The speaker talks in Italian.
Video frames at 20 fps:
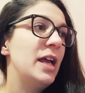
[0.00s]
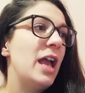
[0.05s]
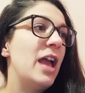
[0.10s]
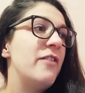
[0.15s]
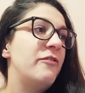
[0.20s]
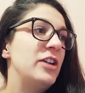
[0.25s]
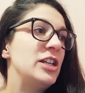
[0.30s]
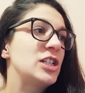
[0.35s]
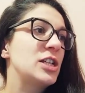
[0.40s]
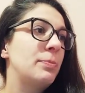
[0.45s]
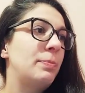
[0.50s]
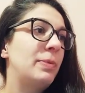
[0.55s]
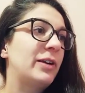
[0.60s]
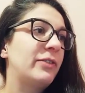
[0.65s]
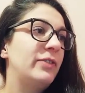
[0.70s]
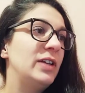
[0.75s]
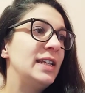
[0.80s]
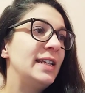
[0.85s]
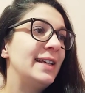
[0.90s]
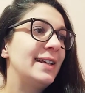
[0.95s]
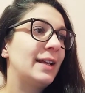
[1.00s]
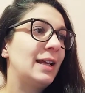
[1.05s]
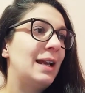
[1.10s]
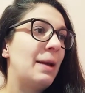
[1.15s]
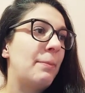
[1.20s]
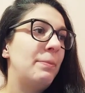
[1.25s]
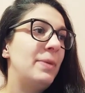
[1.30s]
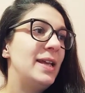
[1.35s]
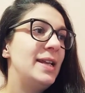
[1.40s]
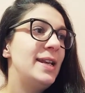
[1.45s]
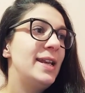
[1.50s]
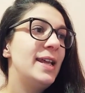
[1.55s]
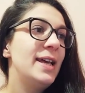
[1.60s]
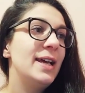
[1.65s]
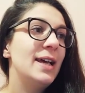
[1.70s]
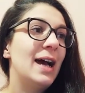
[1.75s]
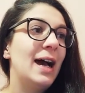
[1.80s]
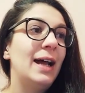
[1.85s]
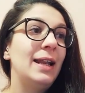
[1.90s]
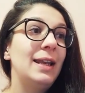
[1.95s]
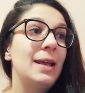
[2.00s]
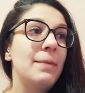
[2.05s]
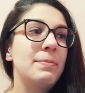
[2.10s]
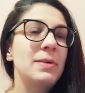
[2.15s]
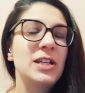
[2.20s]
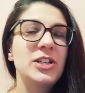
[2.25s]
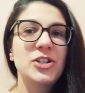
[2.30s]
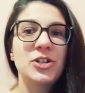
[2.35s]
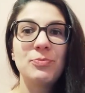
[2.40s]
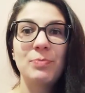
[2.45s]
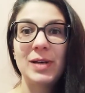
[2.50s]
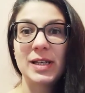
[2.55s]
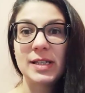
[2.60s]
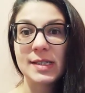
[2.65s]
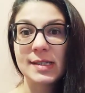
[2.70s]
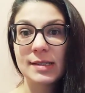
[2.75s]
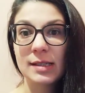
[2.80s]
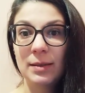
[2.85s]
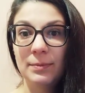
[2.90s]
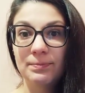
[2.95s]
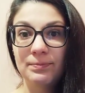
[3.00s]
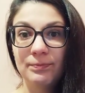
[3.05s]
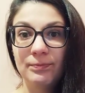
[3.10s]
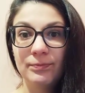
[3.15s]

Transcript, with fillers: e fece pervenire la pelle alla principessa.